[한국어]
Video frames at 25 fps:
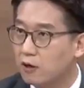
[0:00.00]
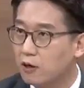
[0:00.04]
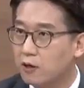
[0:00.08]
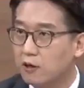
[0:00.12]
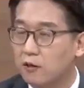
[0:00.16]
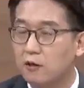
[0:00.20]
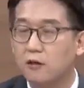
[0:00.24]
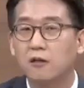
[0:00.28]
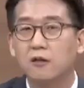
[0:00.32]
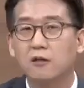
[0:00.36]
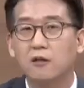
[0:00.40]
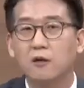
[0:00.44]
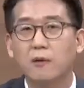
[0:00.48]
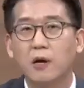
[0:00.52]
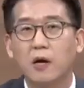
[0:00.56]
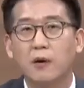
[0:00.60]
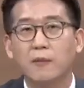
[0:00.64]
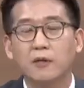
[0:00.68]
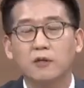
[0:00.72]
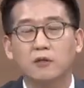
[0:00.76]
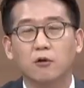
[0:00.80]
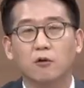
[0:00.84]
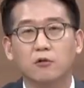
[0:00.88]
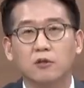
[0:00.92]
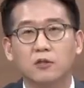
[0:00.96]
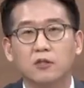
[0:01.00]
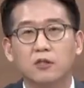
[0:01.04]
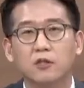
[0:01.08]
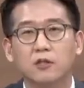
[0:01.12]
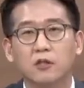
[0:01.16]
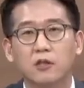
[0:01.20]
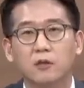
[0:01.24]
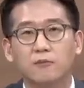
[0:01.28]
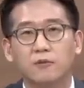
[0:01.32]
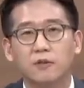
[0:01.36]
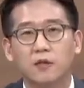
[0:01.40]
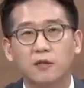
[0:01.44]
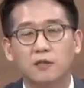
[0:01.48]
네. 그렇기 때문에 아마
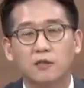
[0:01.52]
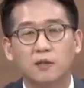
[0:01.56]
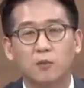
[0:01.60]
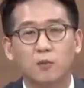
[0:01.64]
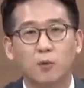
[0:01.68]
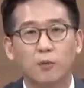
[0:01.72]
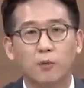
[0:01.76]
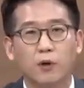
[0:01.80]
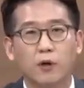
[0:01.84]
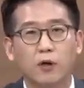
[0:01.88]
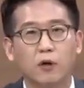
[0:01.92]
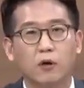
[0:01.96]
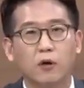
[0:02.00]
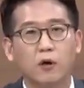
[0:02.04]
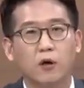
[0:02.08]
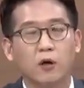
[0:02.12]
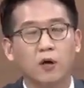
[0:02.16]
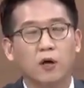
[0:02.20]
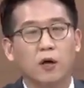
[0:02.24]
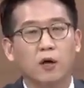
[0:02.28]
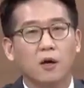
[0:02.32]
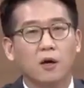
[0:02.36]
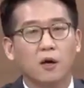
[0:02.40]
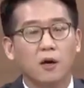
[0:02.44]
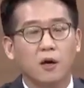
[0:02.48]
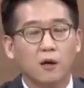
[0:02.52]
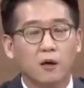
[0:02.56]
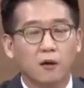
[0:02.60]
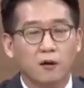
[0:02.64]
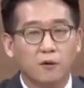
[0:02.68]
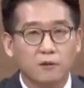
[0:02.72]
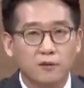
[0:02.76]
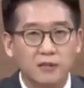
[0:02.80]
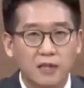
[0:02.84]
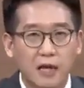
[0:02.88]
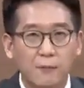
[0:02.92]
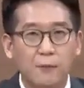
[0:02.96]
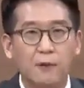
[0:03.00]
정치인들 입장에서 보면
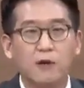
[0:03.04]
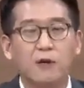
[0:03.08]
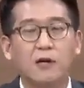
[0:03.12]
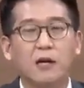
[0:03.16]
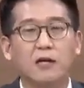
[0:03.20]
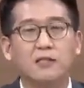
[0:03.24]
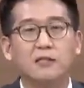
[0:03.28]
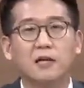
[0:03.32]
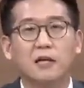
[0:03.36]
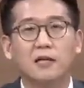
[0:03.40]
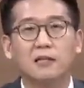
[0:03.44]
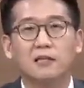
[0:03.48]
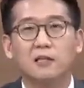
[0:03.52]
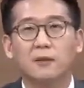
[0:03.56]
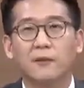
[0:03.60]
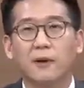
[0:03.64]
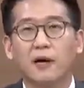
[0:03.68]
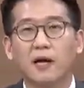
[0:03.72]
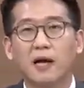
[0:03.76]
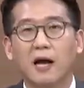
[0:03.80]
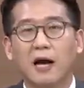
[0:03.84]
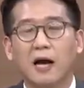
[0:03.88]
차별은 하진 않지만